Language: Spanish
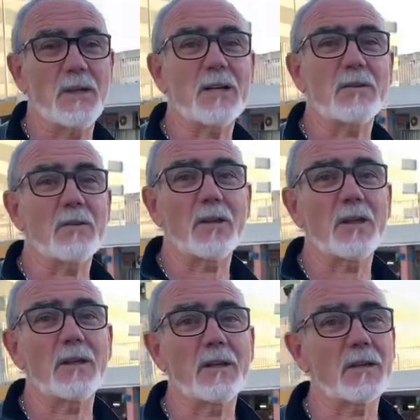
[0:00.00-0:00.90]
es harto
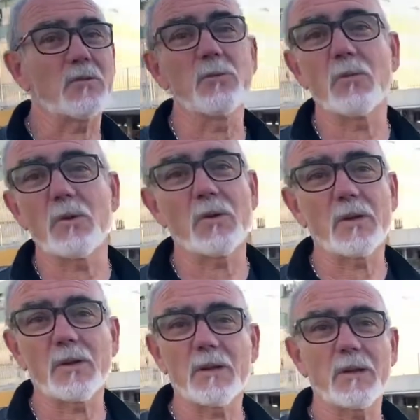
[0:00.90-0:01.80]
de dar tumbos,
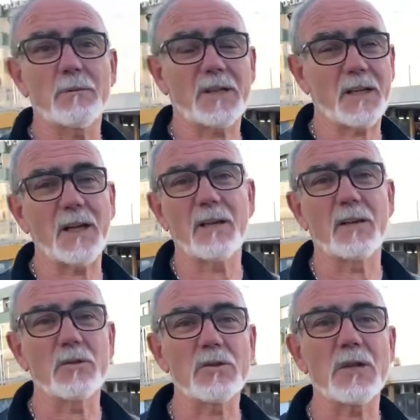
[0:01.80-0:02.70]
de bregar y
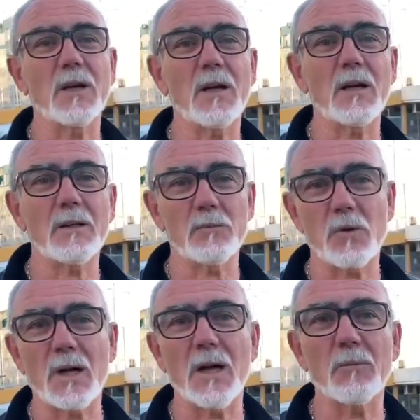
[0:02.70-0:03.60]
de luchar y
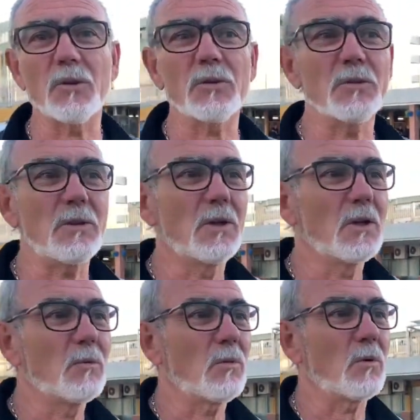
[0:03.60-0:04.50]
buscar apoyo.
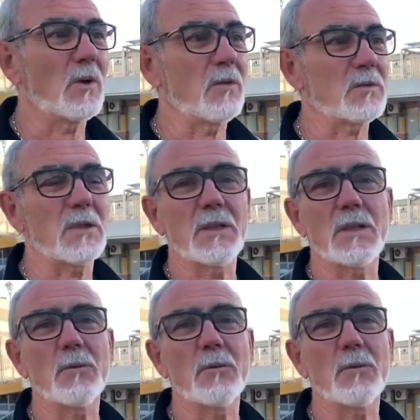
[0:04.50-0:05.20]
Pues cuando se le